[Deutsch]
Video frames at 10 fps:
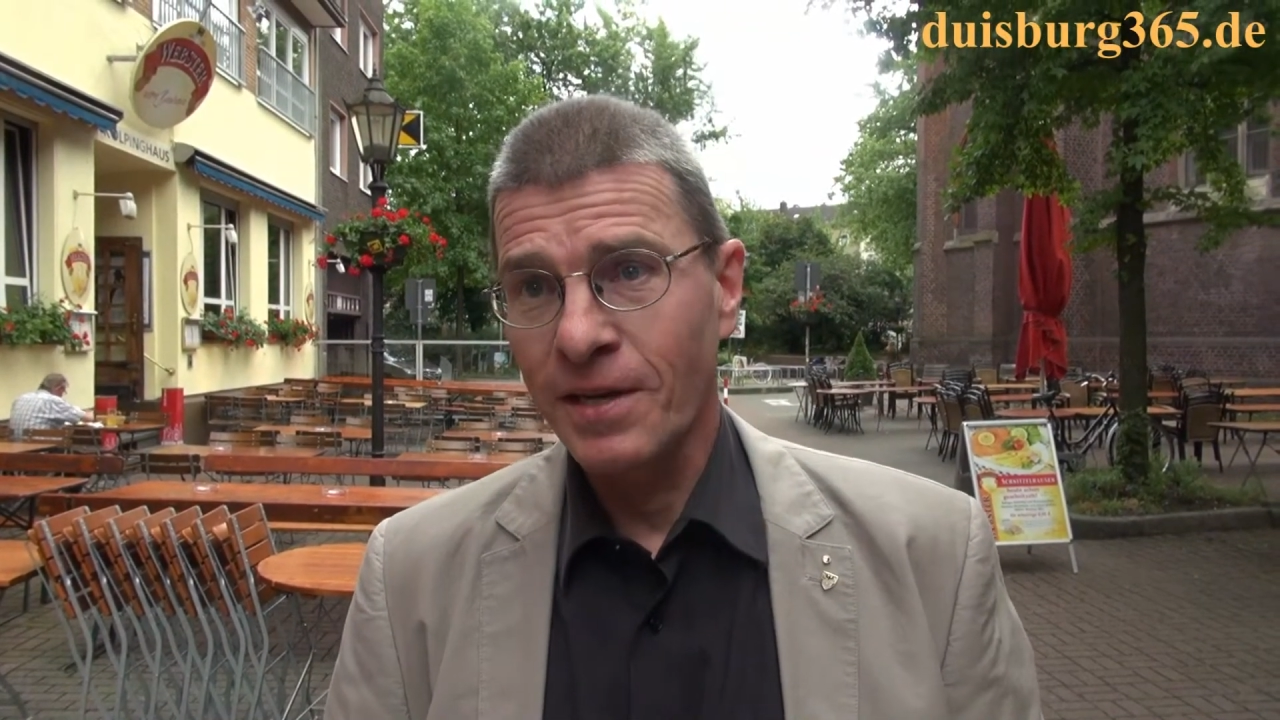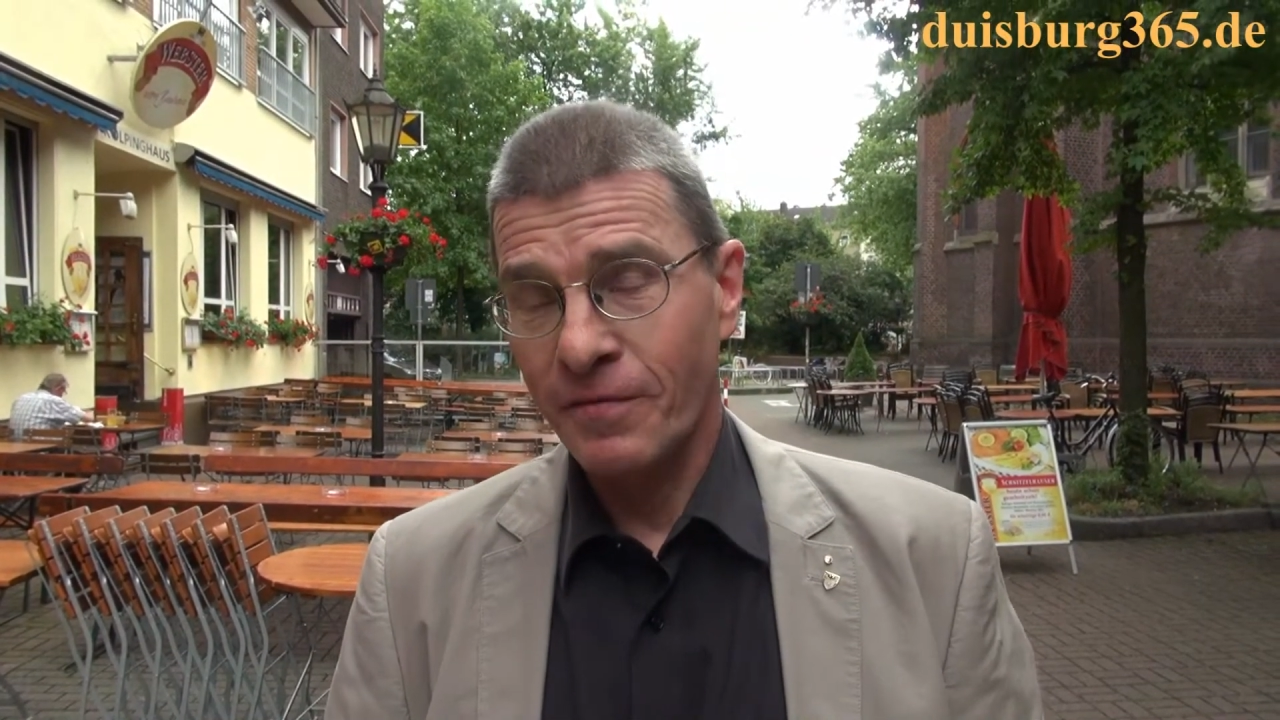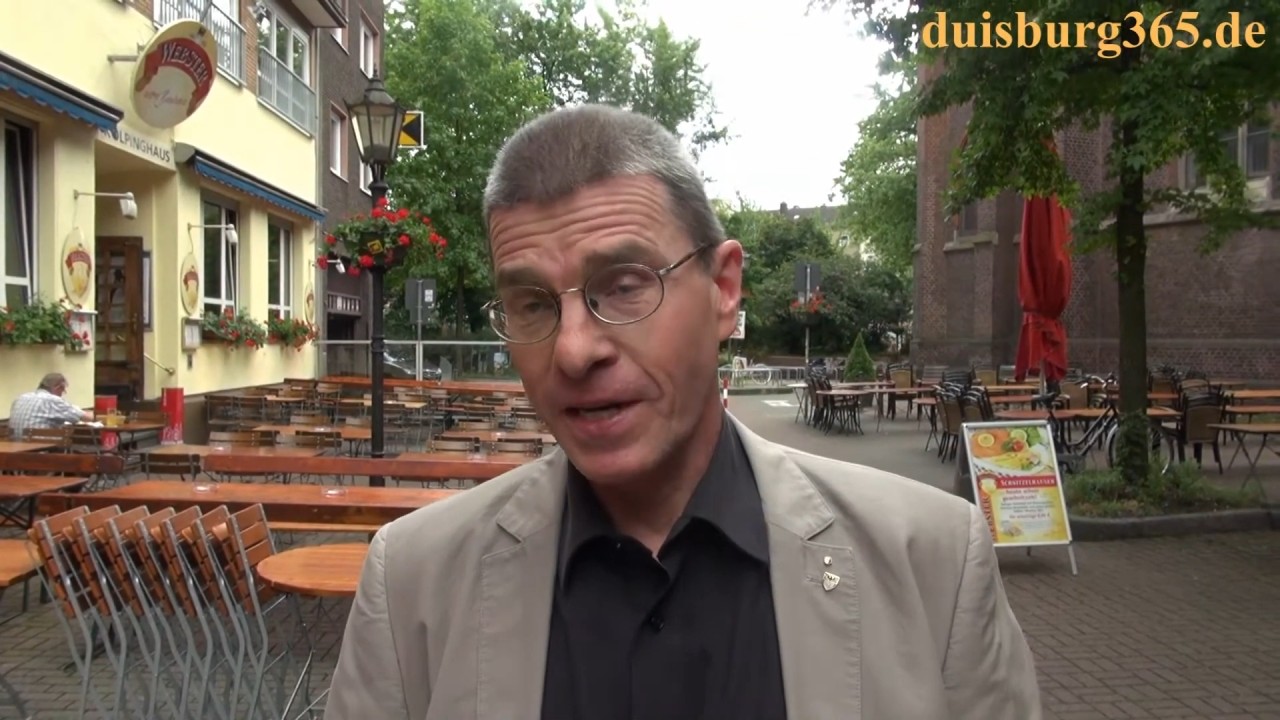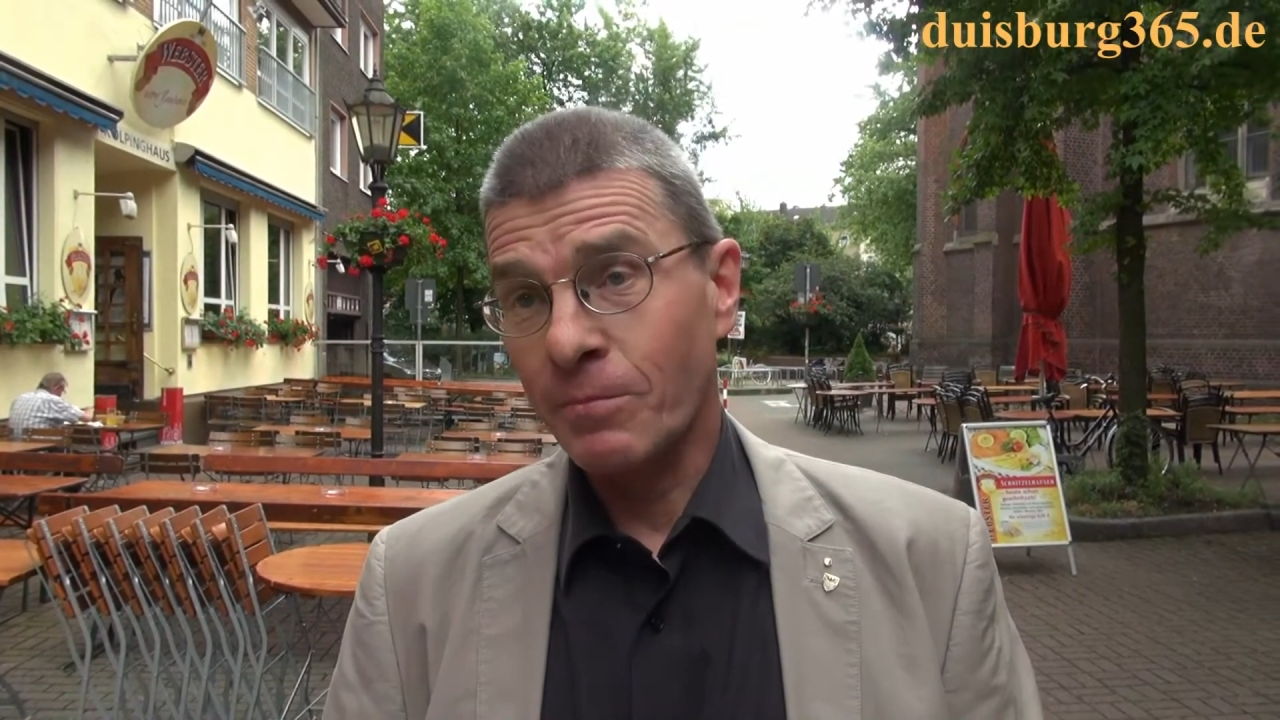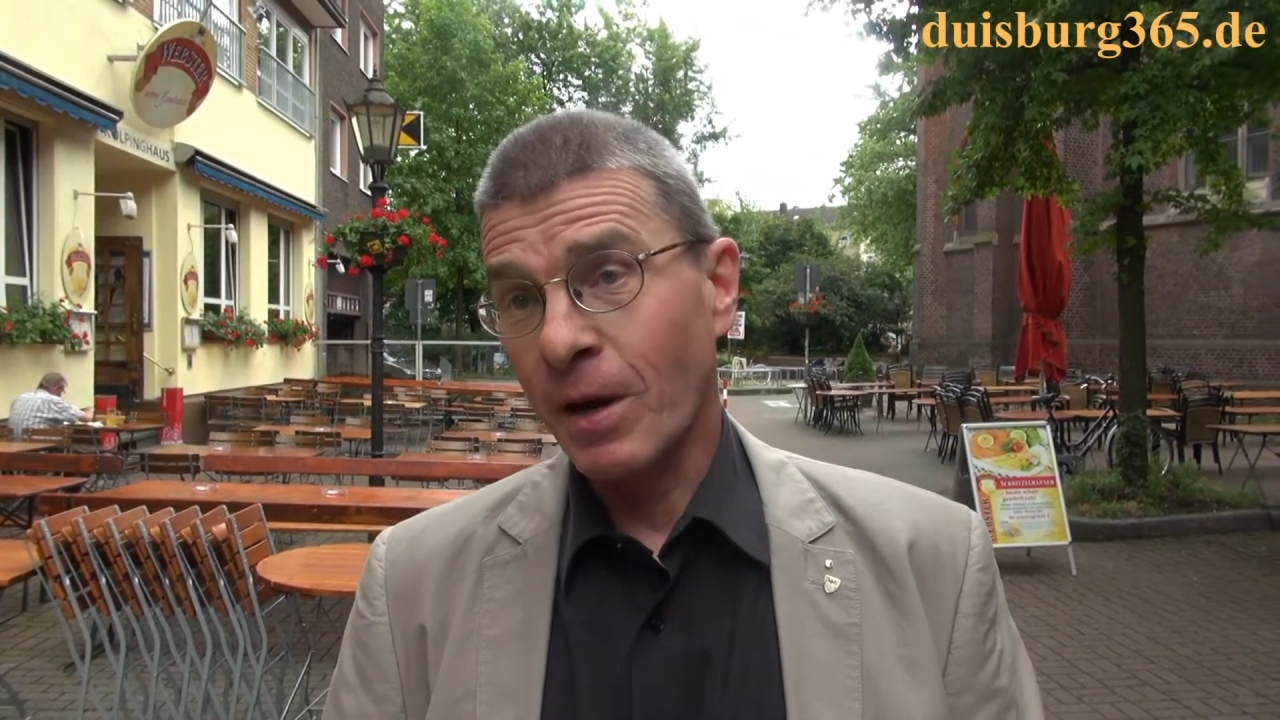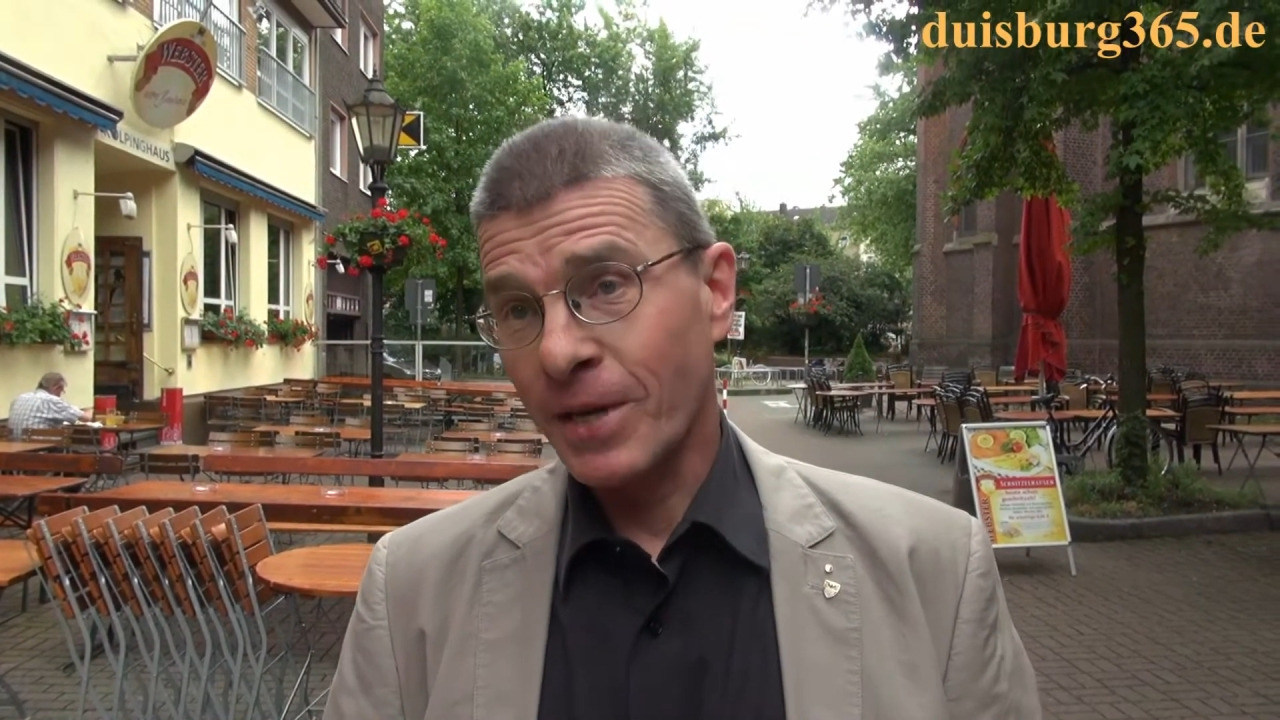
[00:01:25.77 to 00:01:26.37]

Wenn er beim